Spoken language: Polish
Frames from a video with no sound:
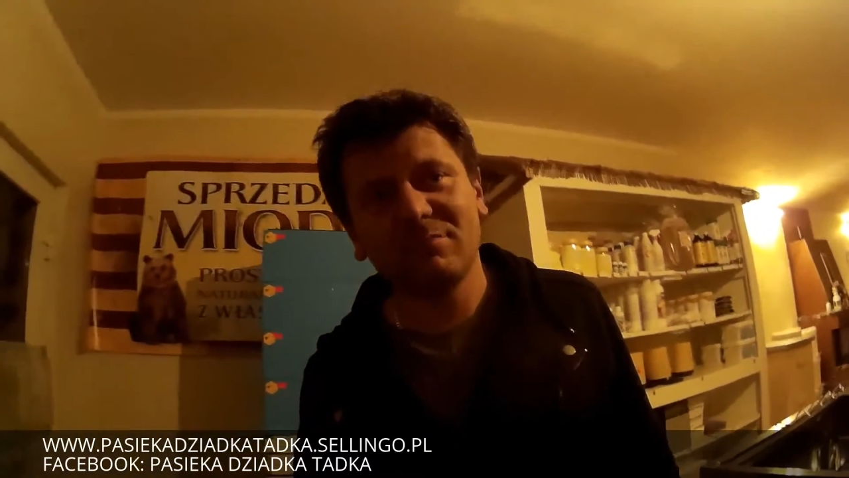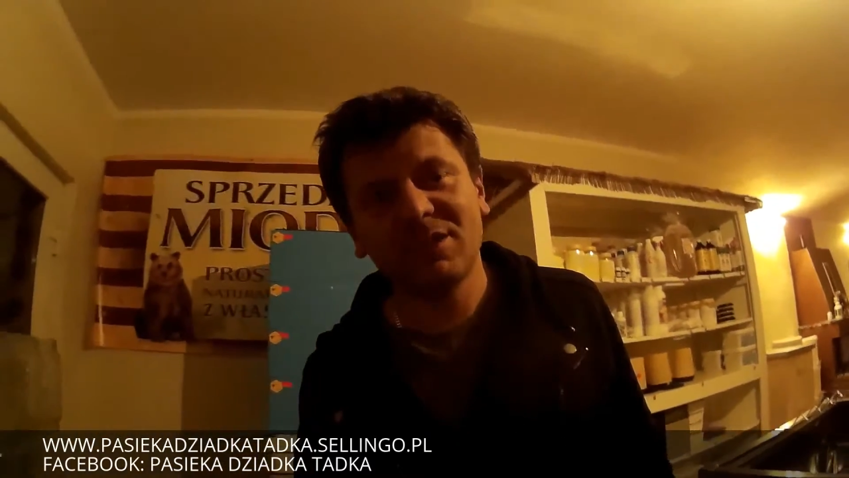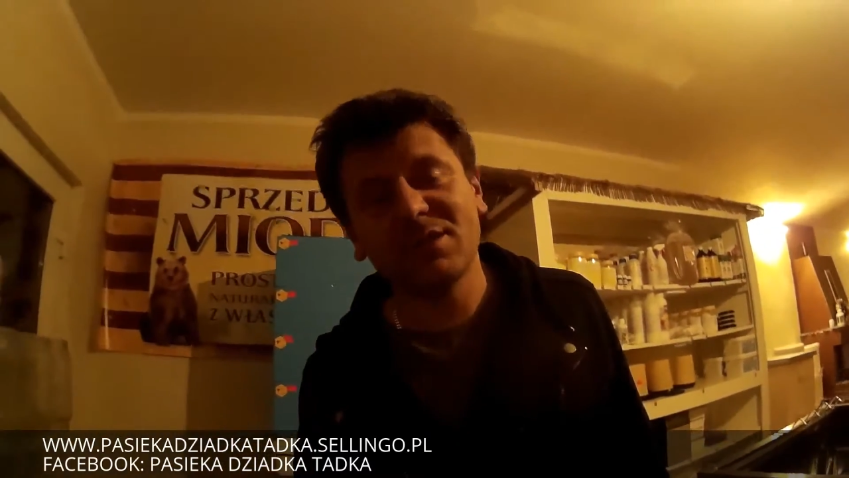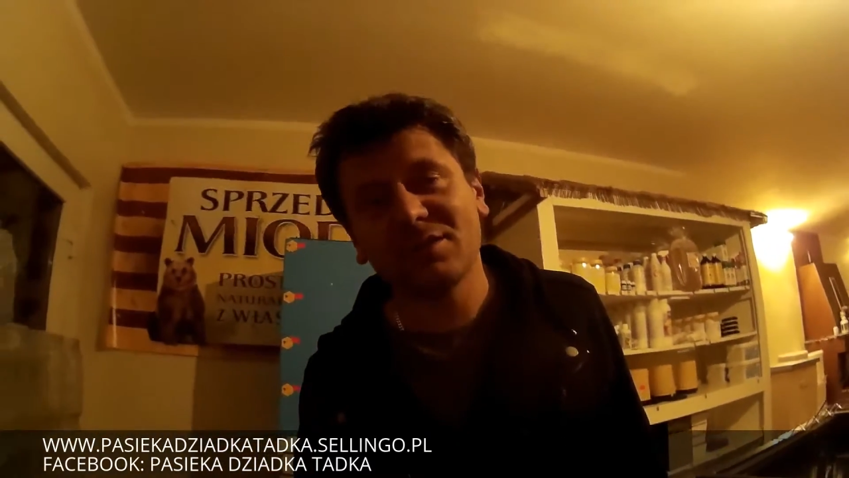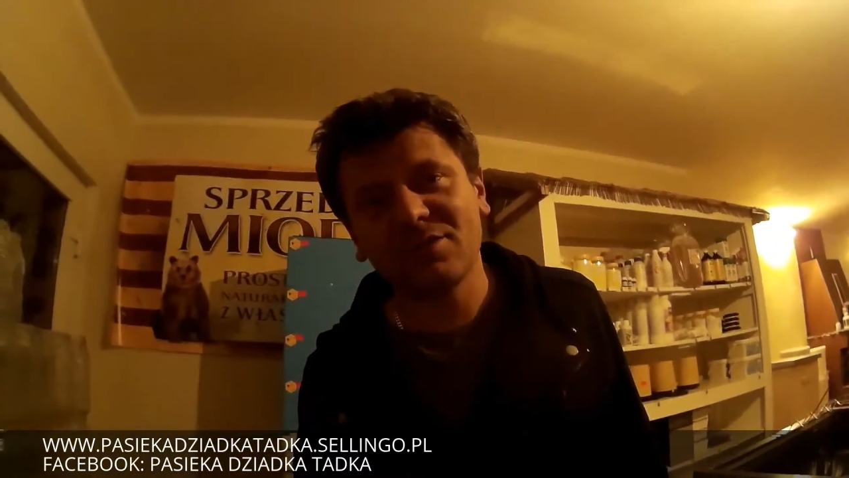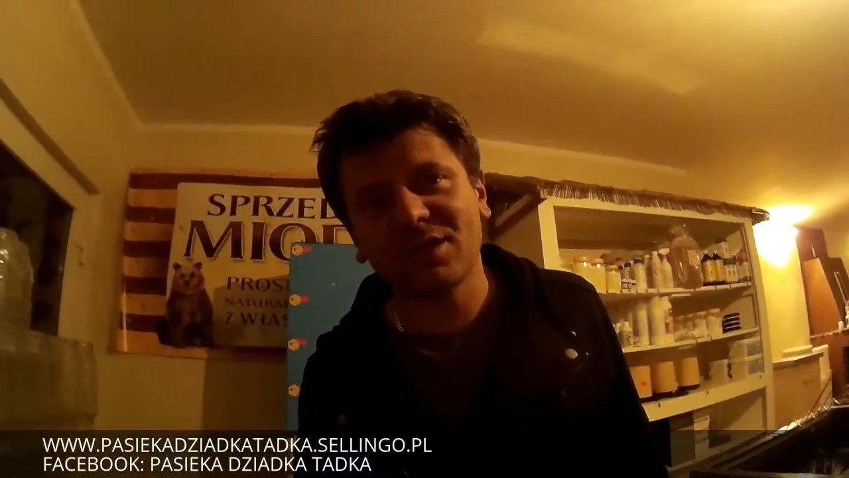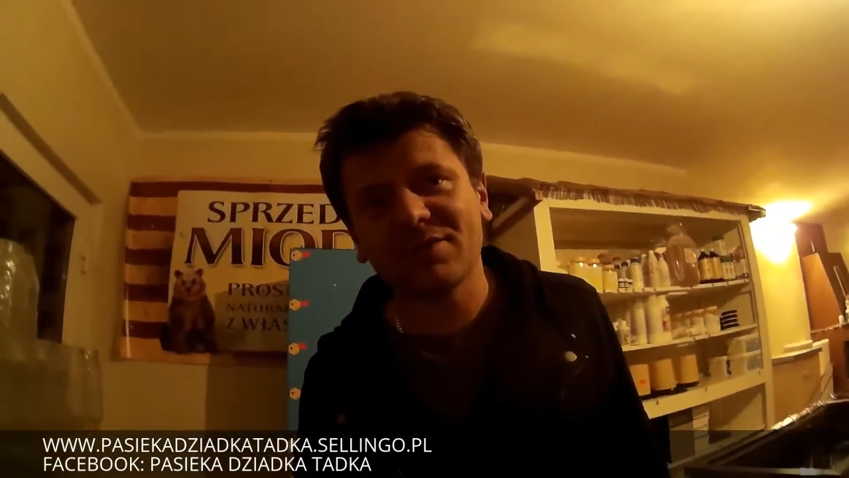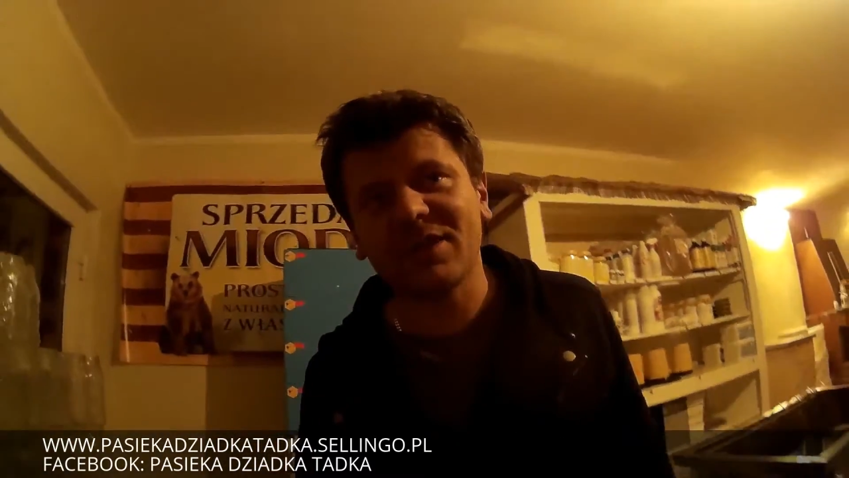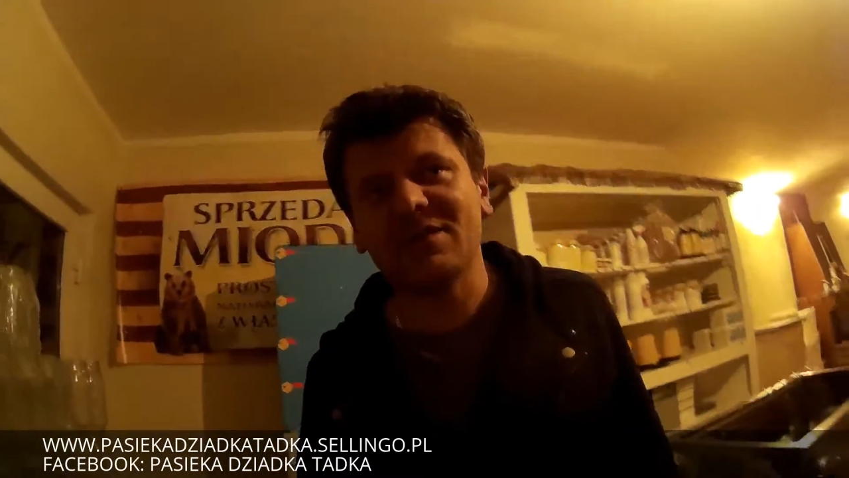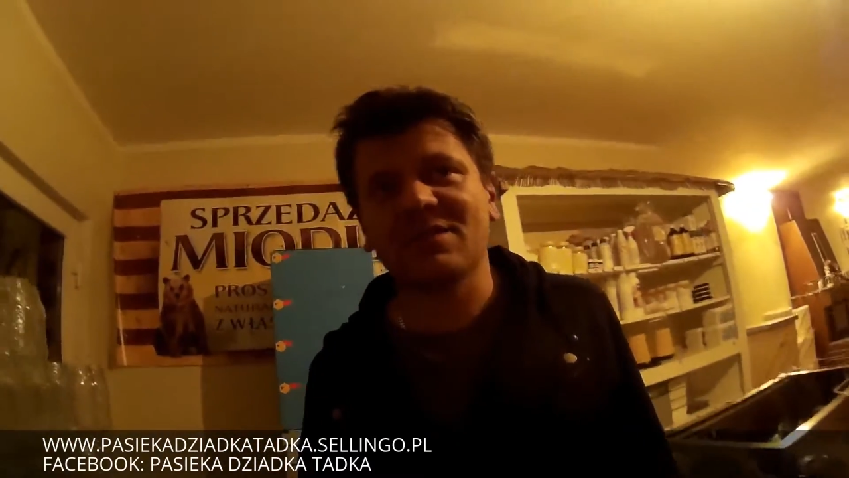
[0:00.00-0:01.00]
Jest ich coraz
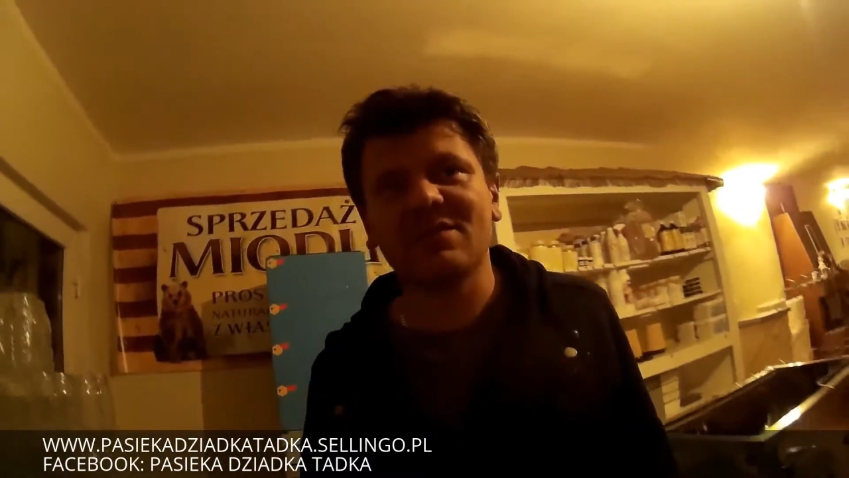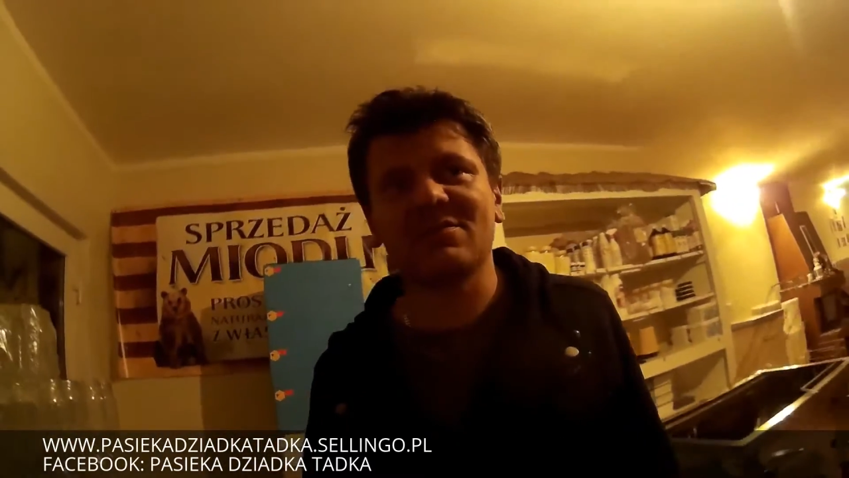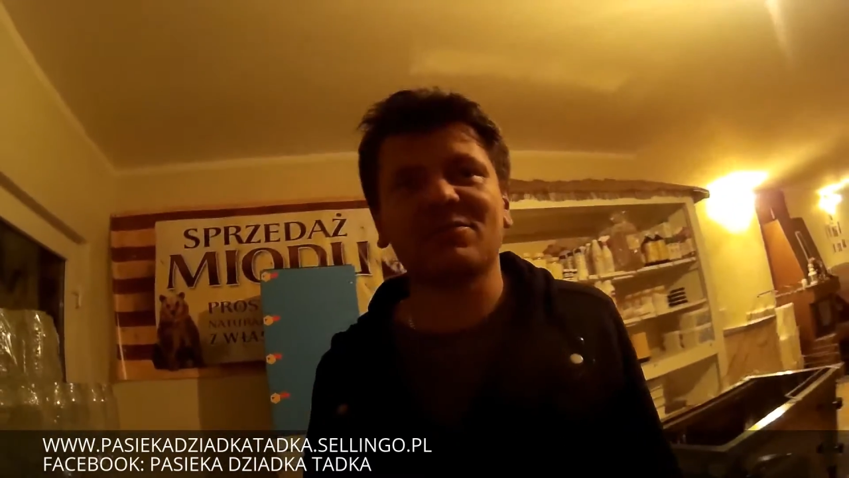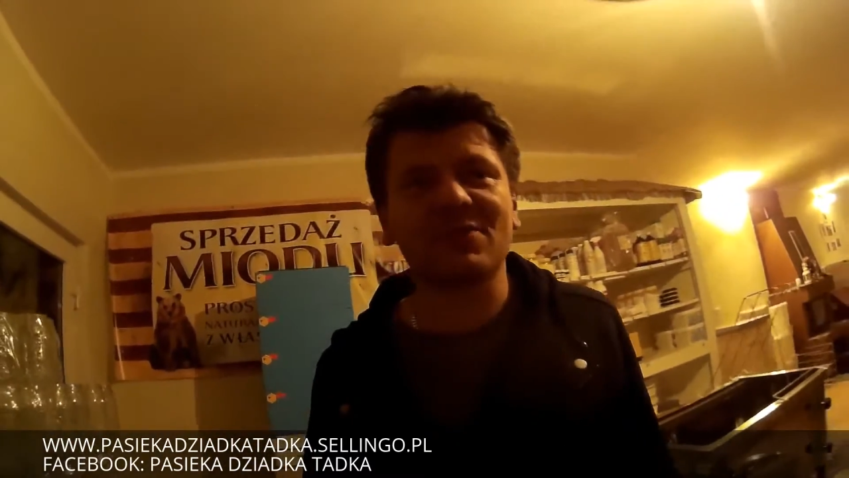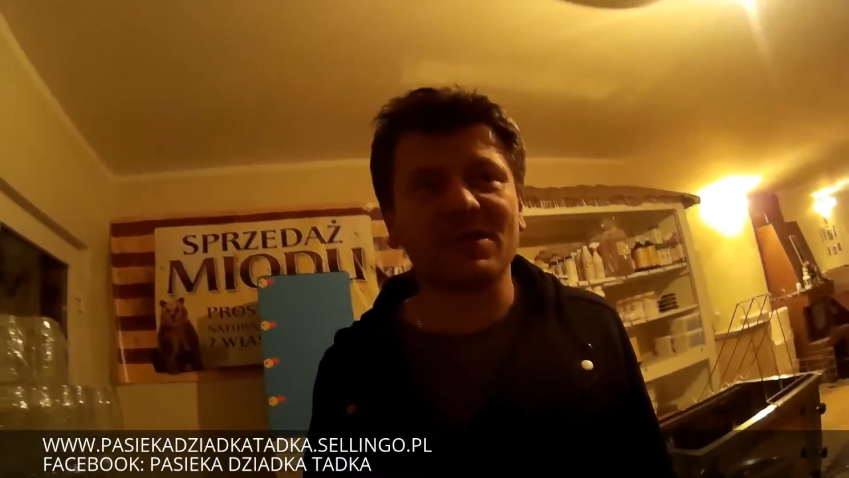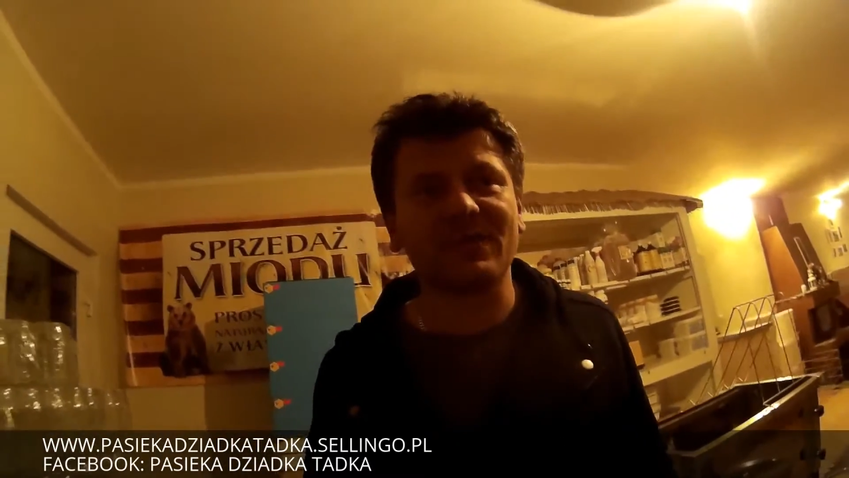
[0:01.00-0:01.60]
więcej, są coraz